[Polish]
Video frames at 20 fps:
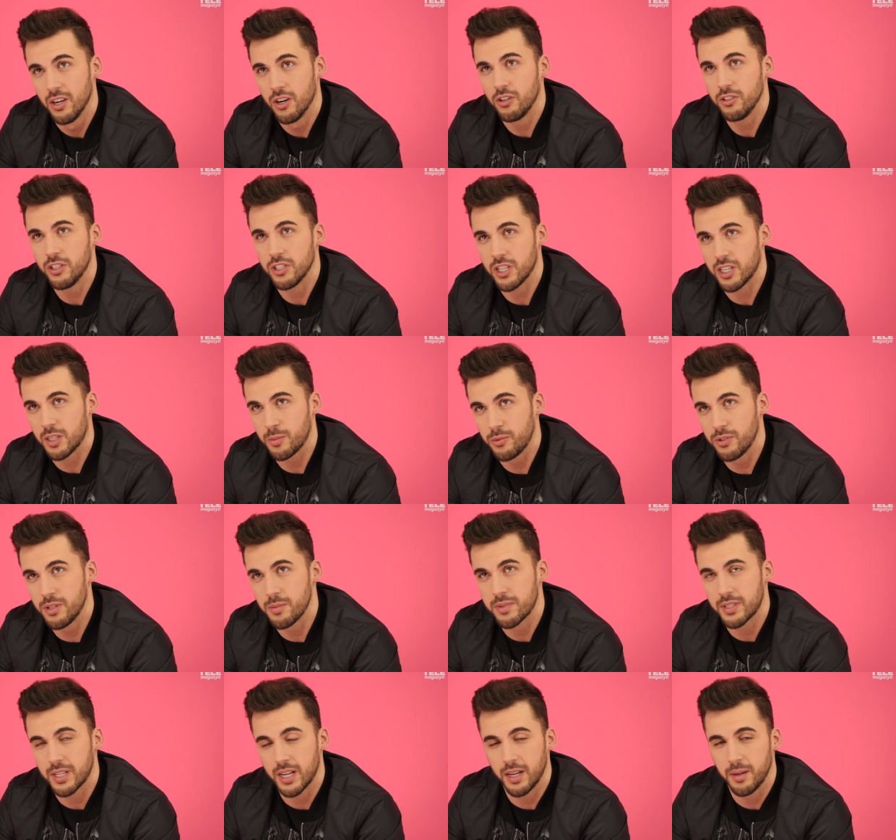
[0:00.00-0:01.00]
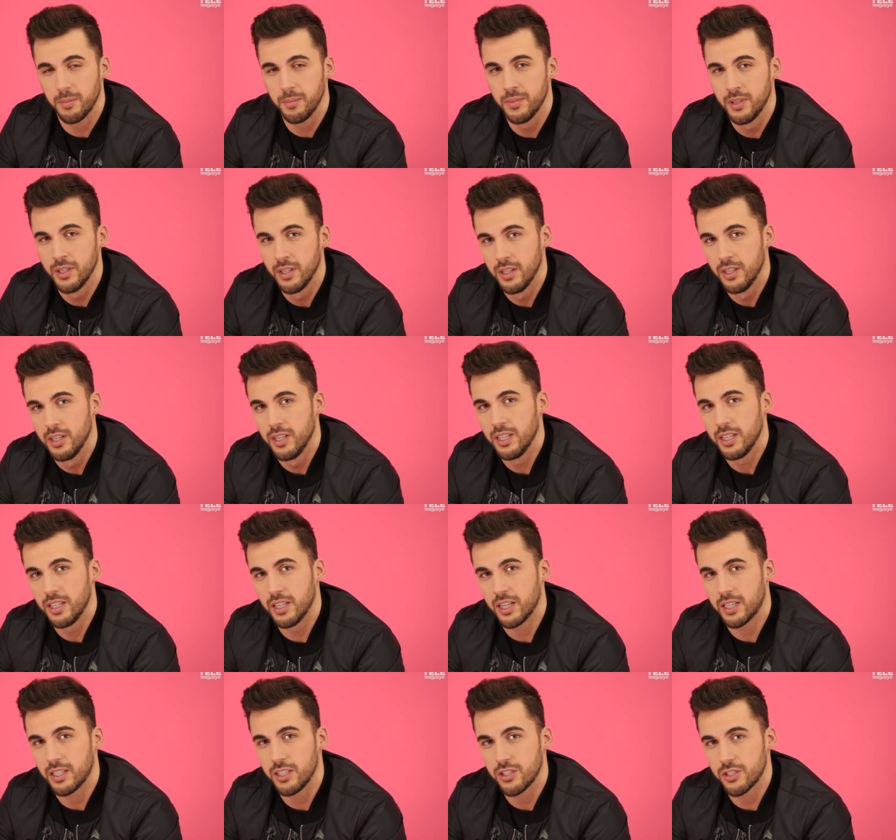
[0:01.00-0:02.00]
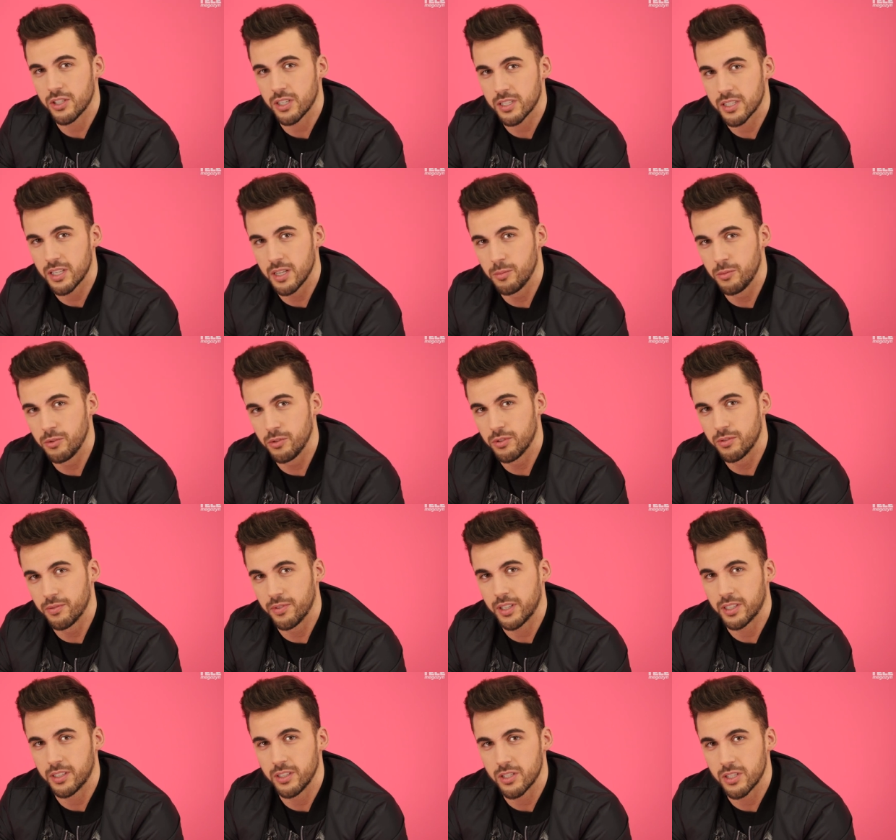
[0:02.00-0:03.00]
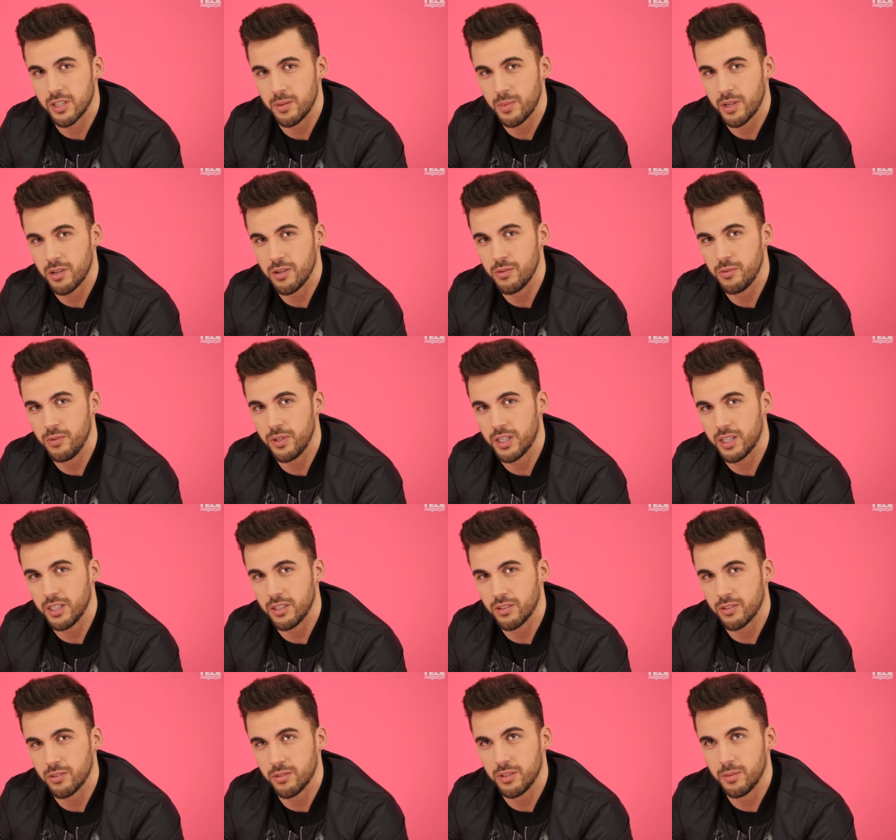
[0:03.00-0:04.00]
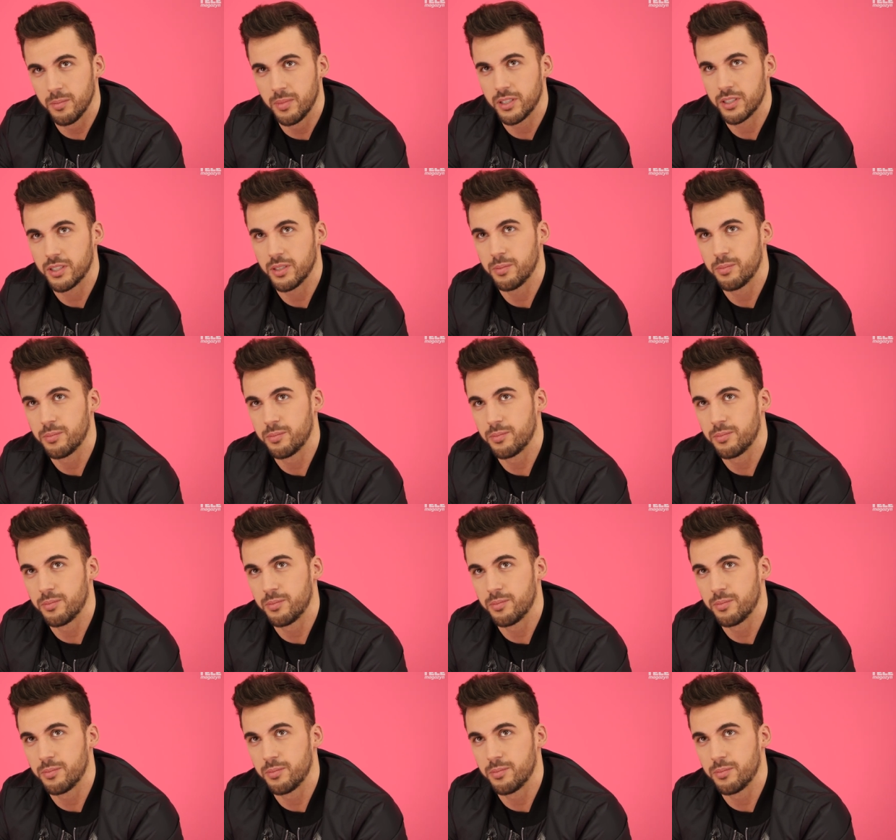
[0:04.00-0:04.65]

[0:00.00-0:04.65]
Chociaż jak byłem sam jakiś czas temu, faktycznie miałem weekend, to chyba się